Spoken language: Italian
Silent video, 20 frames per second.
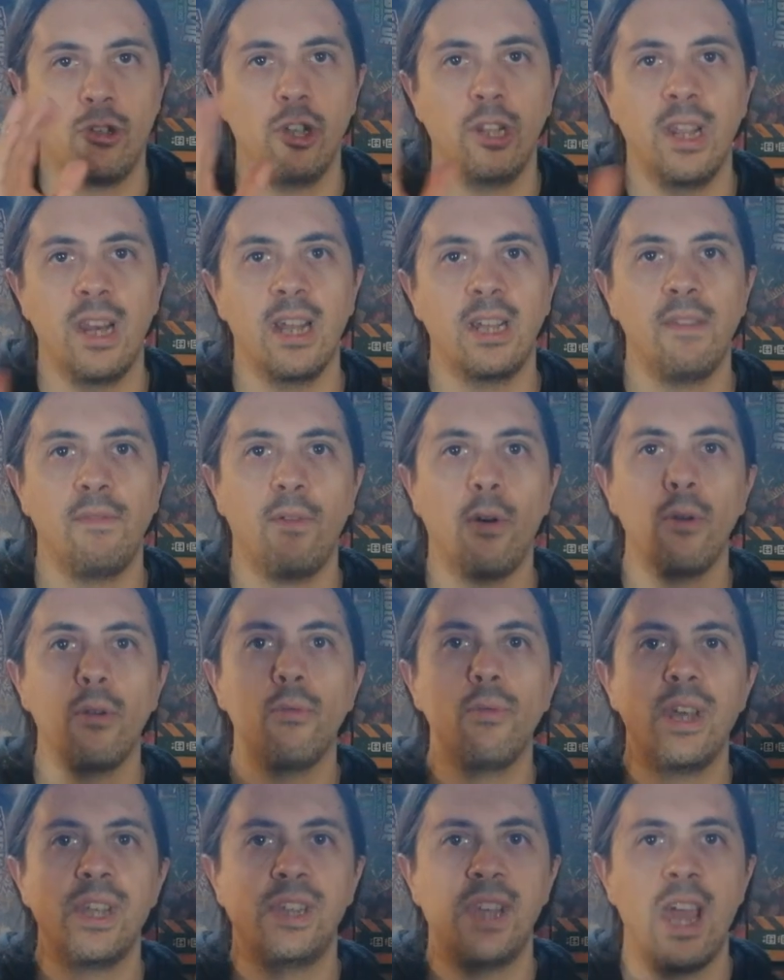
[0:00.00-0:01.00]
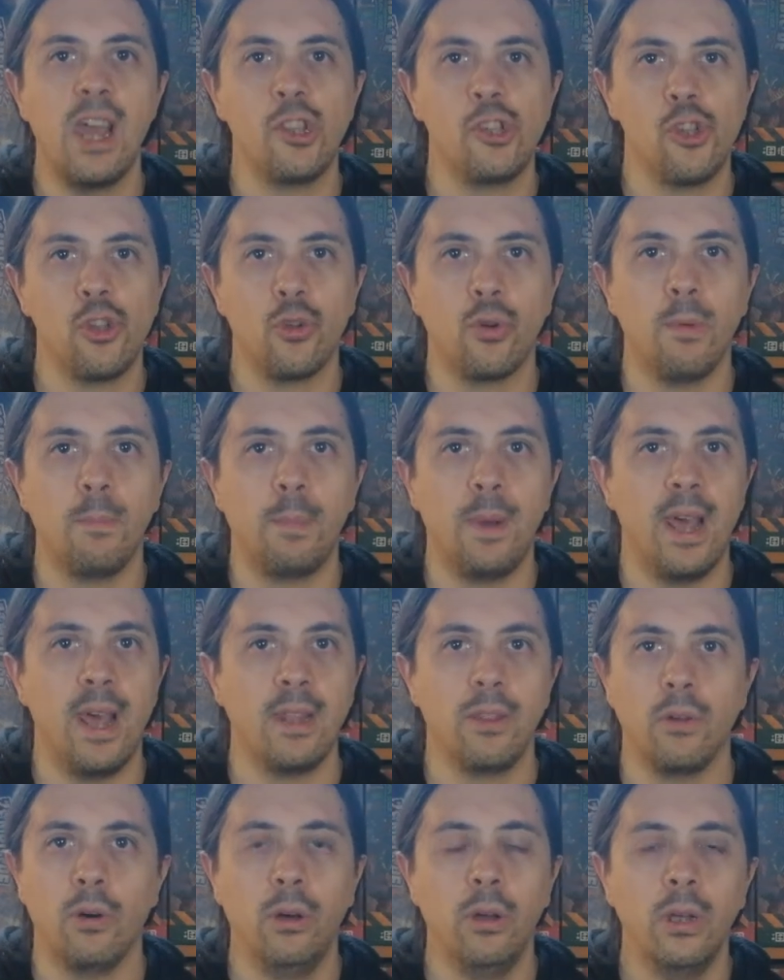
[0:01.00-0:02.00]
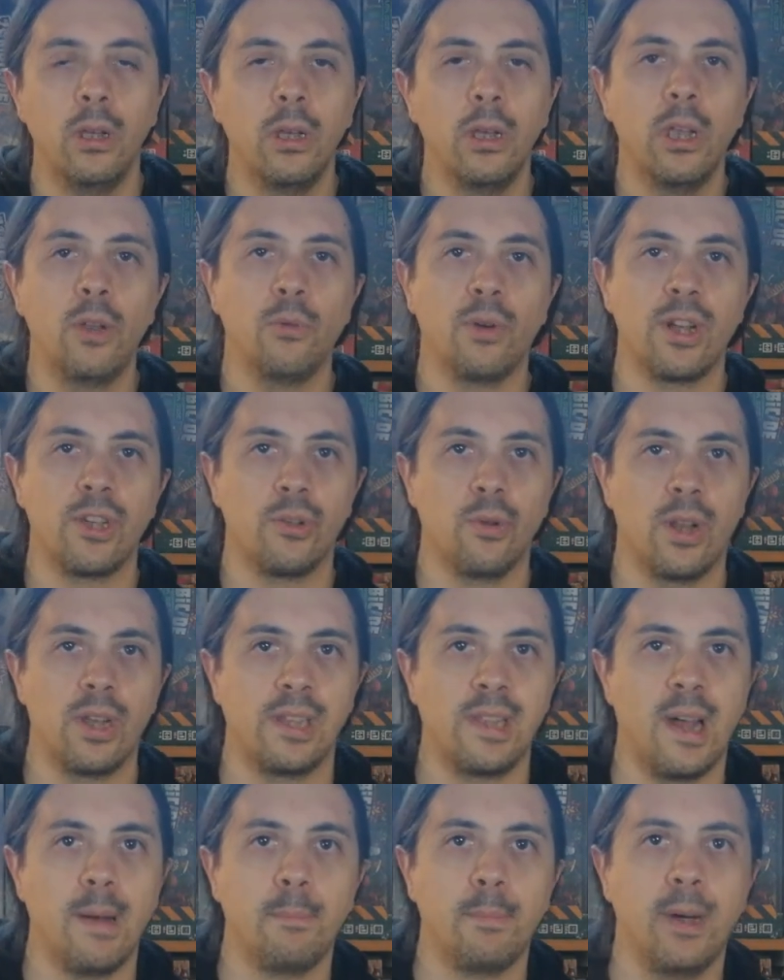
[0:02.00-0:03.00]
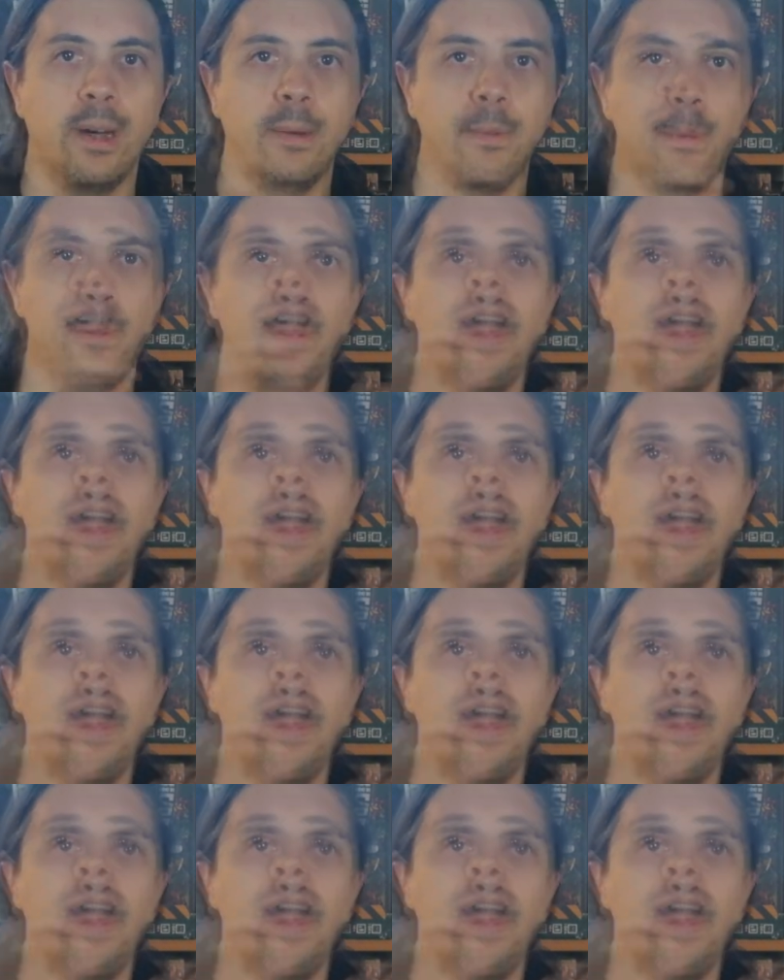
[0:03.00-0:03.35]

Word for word: Ci tirate fuori un esercito completo in una sola stampa.